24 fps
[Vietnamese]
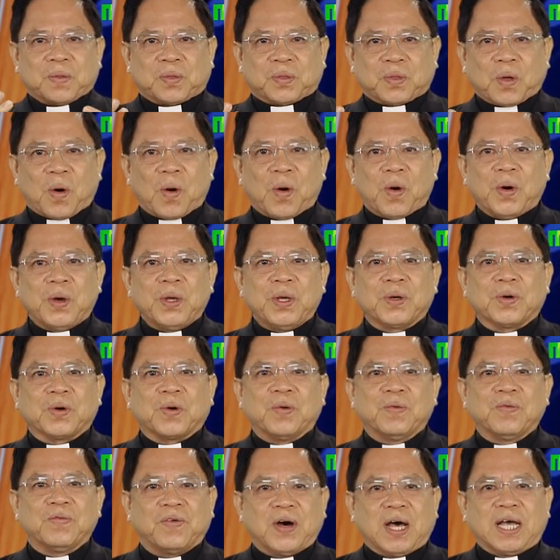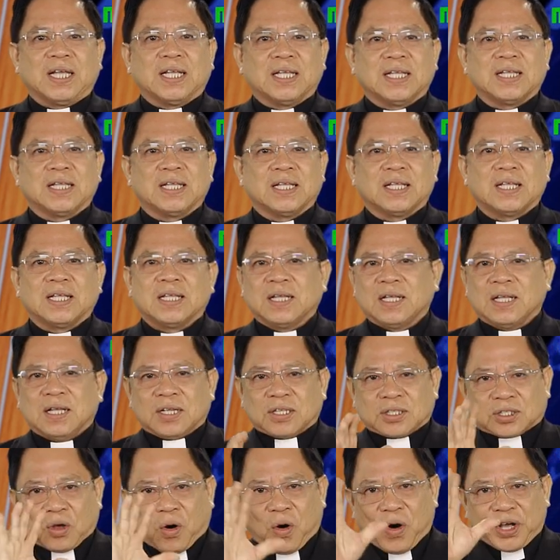tôi cũng vậy
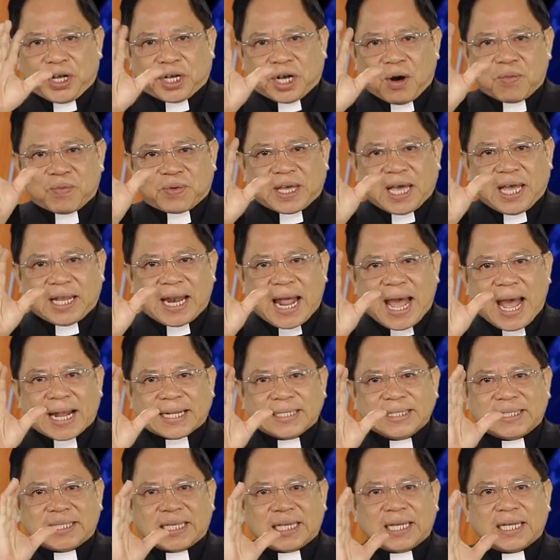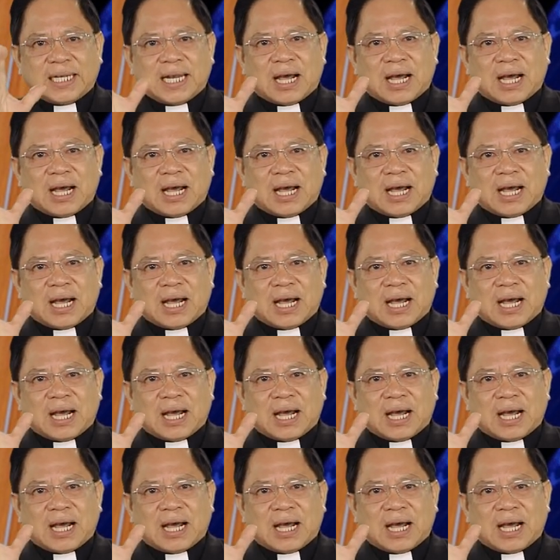tôi không kết án chị